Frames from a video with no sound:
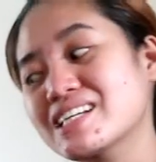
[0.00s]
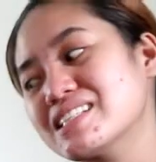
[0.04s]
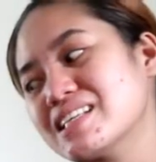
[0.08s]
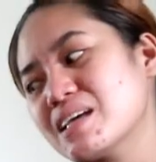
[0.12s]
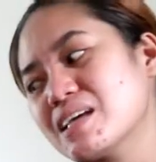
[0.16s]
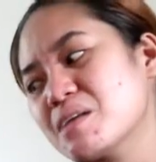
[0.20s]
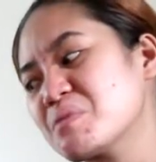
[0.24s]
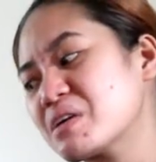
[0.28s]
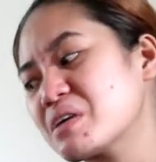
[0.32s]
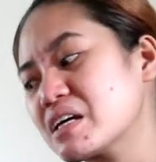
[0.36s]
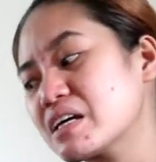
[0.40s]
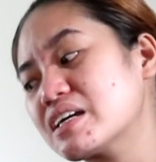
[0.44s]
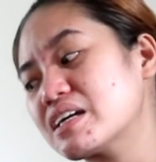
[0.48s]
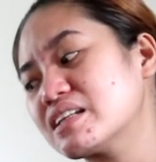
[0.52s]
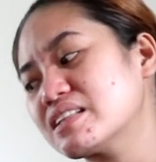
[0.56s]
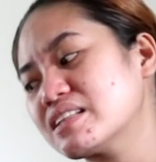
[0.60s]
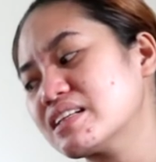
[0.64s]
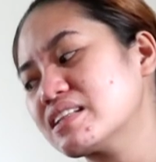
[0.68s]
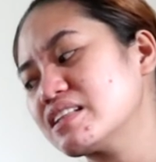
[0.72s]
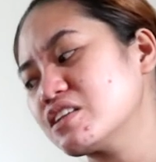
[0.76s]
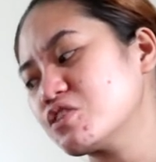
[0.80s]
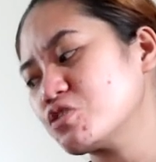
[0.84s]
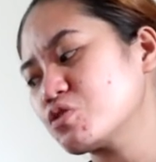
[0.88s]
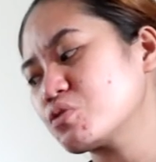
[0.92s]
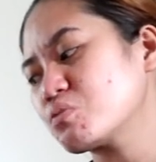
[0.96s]
Kasi
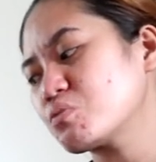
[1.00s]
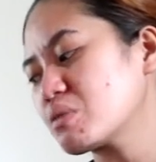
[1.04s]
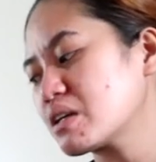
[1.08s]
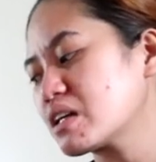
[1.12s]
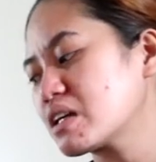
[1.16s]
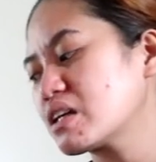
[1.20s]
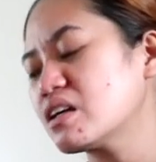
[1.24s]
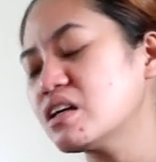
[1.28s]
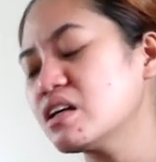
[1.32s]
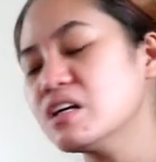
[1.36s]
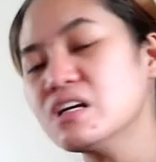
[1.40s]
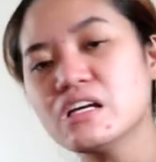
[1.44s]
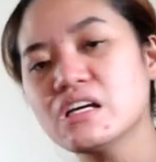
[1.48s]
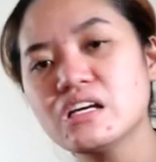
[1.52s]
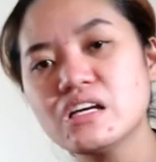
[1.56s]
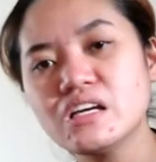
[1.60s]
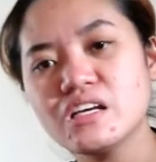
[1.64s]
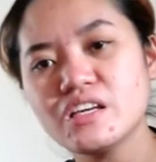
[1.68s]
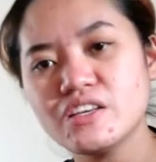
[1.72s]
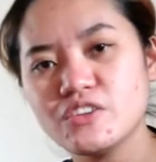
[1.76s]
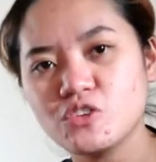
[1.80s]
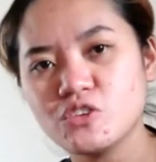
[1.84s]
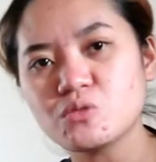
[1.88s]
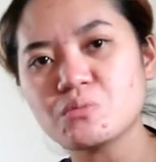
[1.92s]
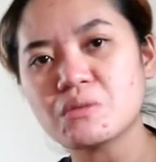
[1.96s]
magaganda din yung mga,
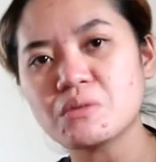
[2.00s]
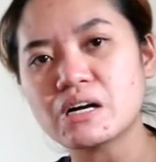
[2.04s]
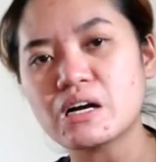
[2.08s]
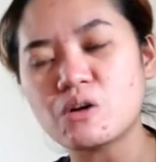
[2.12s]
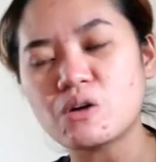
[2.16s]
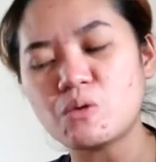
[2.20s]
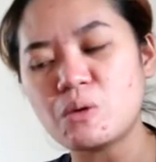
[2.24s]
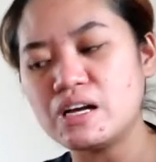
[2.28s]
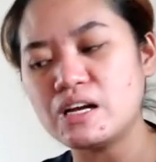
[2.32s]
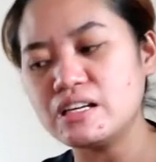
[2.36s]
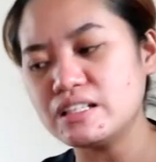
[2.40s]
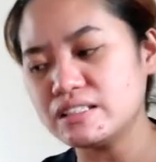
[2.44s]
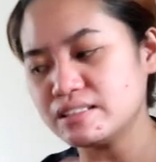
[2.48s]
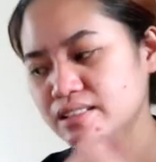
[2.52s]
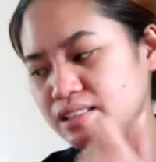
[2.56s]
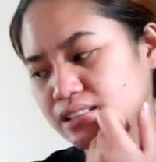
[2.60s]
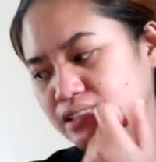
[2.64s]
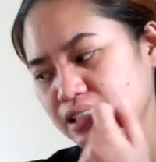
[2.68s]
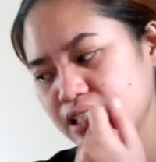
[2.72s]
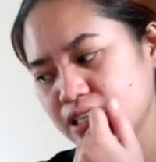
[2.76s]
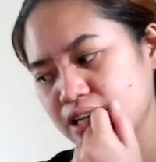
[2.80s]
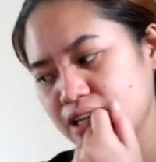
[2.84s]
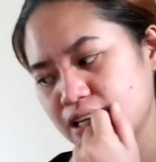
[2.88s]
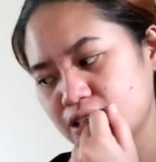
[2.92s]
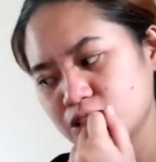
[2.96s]
yung mga
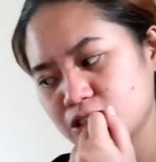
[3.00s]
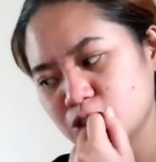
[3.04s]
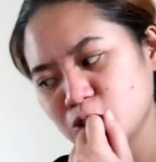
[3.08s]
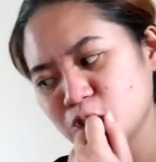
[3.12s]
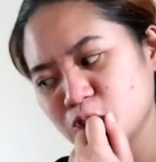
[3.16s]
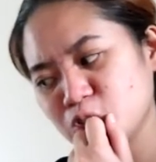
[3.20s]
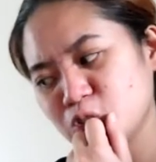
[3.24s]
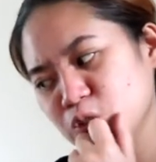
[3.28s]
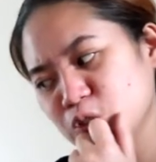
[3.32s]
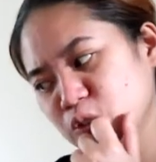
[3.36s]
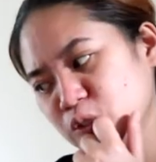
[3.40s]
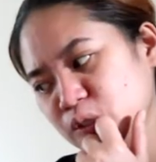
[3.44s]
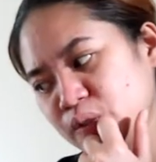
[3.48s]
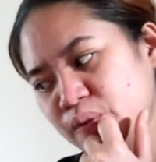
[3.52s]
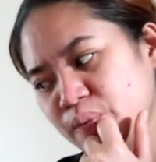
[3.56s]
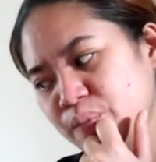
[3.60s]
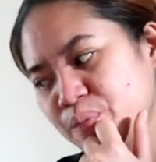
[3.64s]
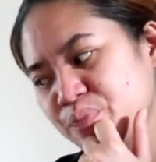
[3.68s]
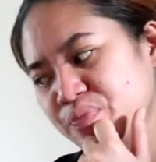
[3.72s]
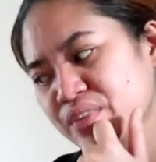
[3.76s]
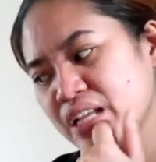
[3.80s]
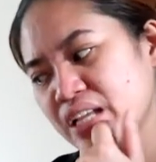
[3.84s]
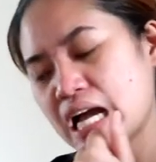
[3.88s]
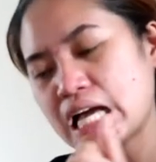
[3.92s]
quality nila. So, yun.